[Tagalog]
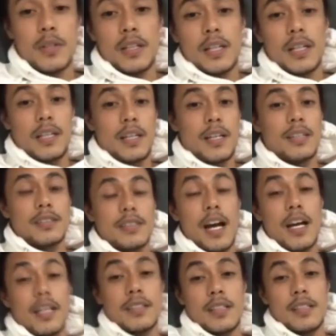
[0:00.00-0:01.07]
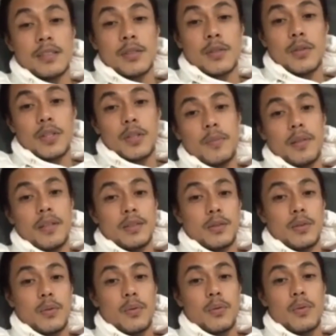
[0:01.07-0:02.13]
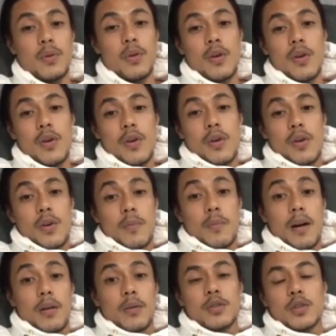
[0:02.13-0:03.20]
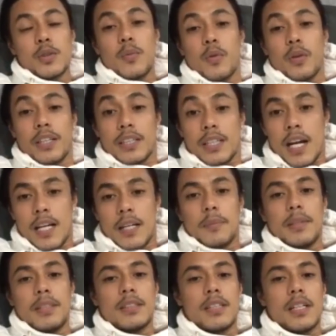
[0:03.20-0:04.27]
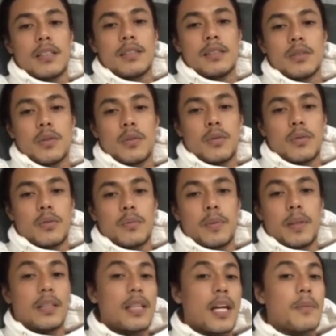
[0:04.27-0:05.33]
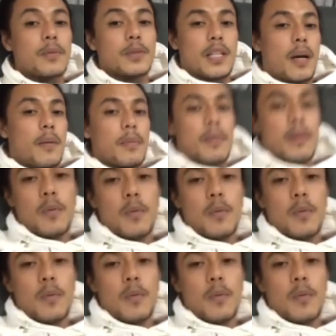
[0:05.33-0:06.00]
mo nagaling ang sa handles ko, 'di ba? So baka gusto mong i-try minsan. So, pagkatapos namin